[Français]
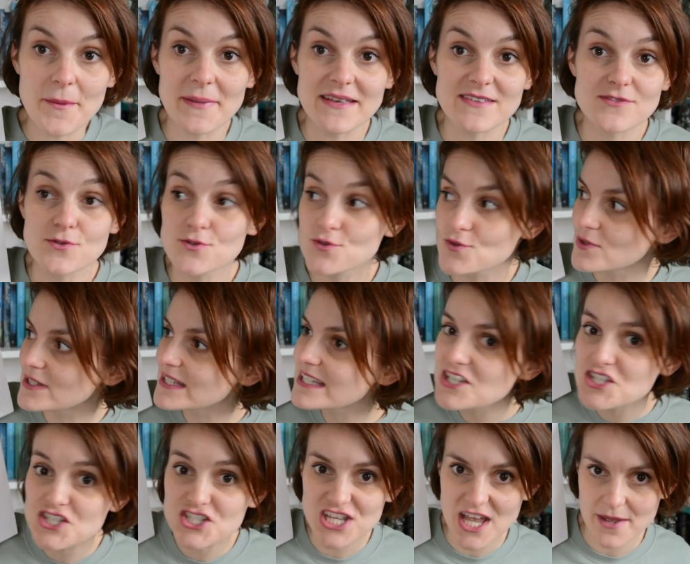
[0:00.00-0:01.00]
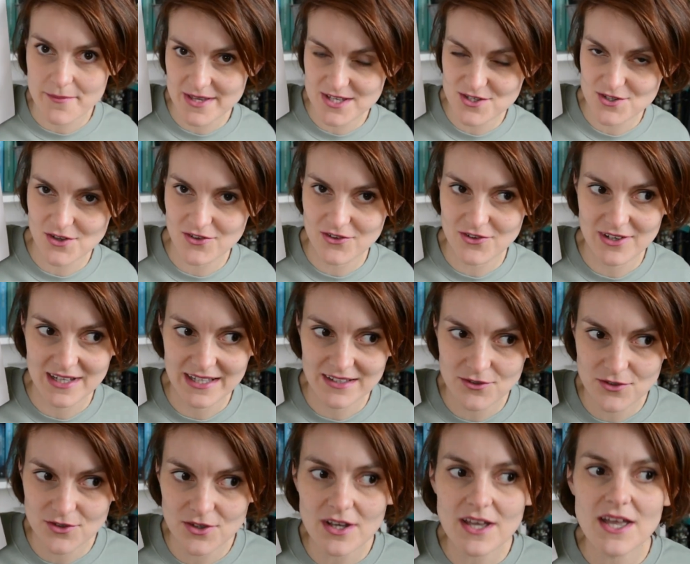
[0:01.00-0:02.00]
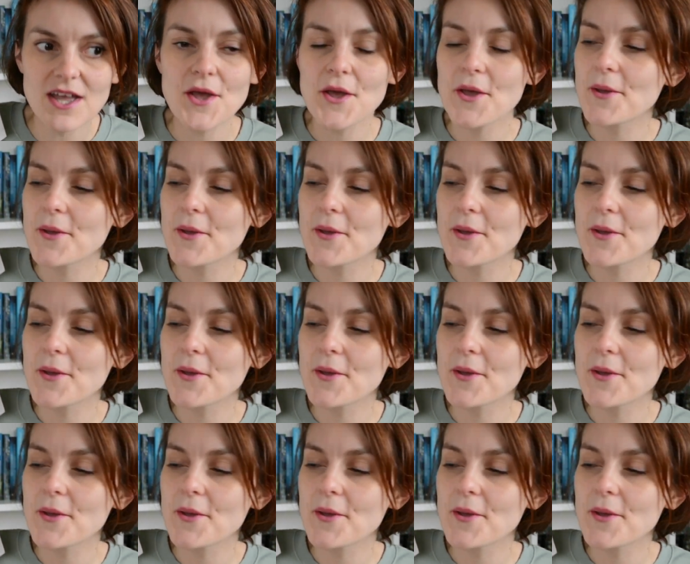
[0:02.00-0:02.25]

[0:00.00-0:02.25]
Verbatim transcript: ben Parce que je ne lis jamais ce genre de lecture,